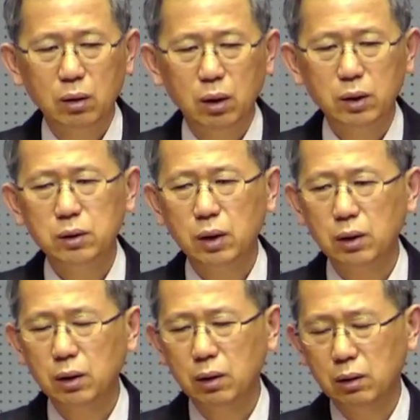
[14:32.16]
하여튼
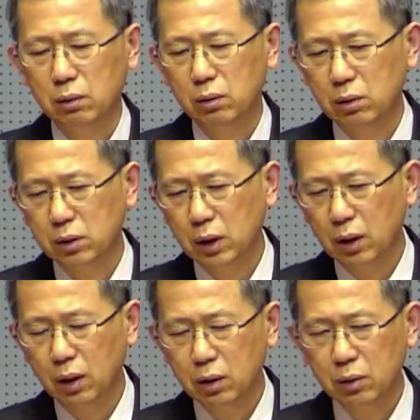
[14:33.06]
간에
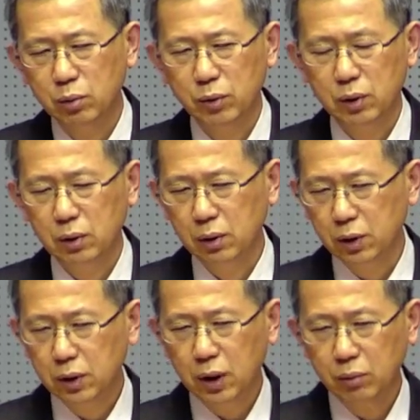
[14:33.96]
살아가는 걸 보면 저
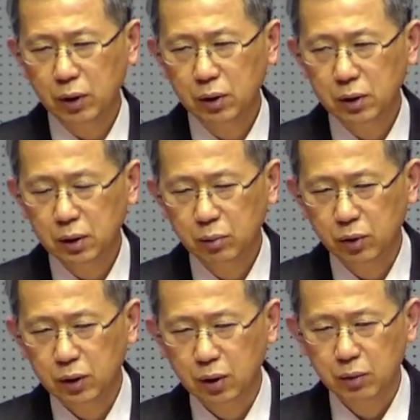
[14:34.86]
사람의 특징은
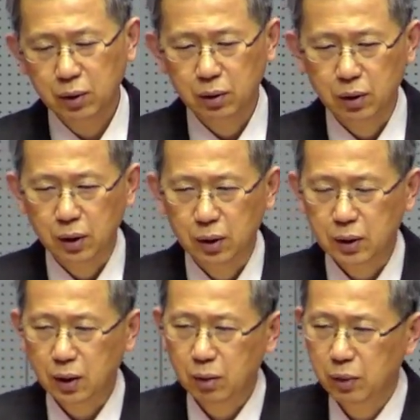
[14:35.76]
뭐냐면
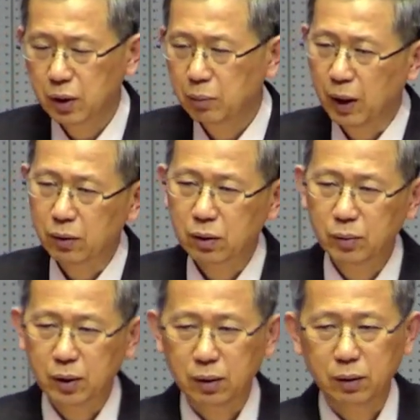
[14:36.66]
사람마다 발걸음이
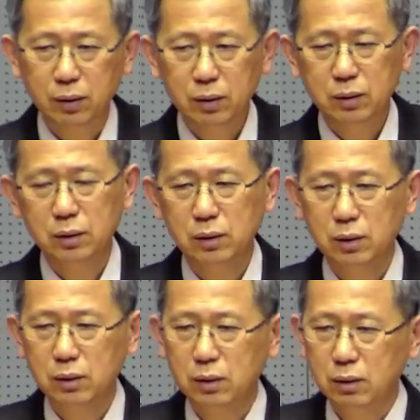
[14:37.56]
있거든요.
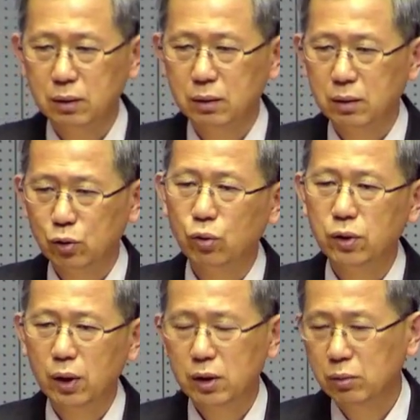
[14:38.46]

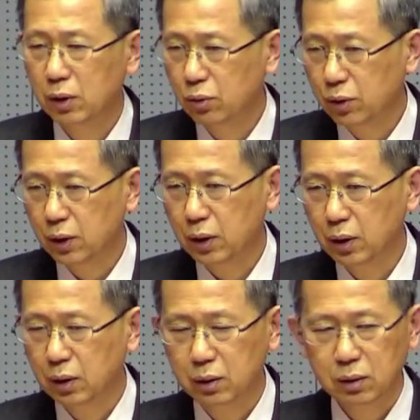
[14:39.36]
족적이 있습니다, 족적이.
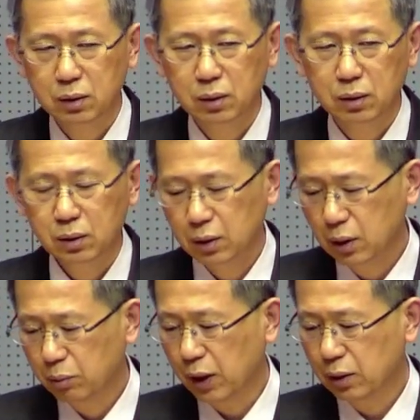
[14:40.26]

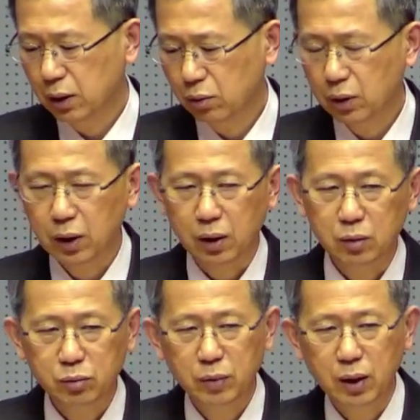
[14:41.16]
근데 발 크기도 다 다를
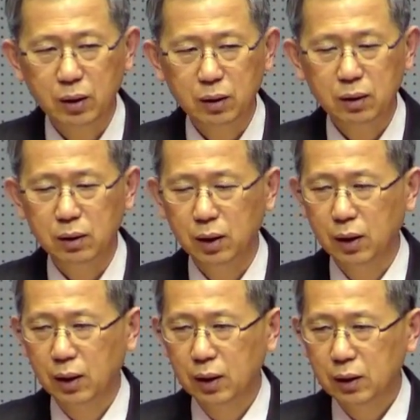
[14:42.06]
뿐만 아니라
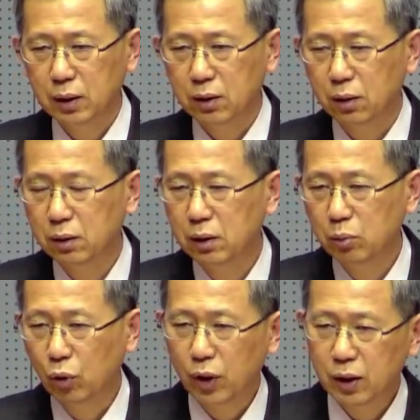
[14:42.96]
이
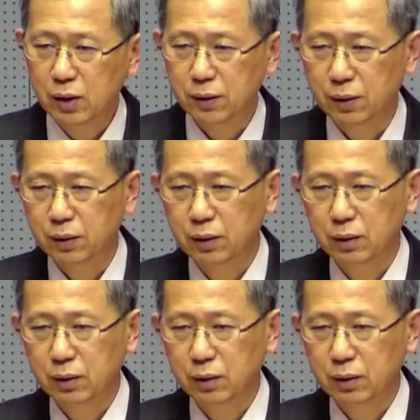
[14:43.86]
걷는 모양이 있어요.